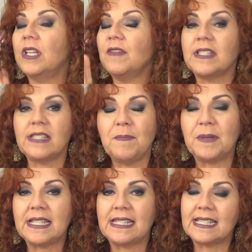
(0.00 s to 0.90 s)
O que você
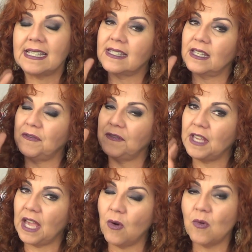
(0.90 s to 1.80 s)
precisa é ser
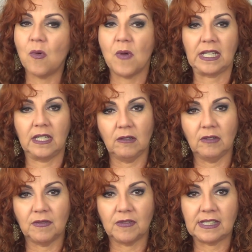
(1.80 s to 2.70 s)
fiel com
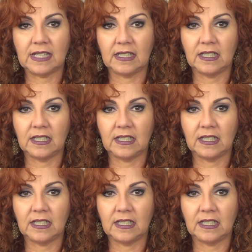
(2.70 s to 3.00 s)
aquilo que você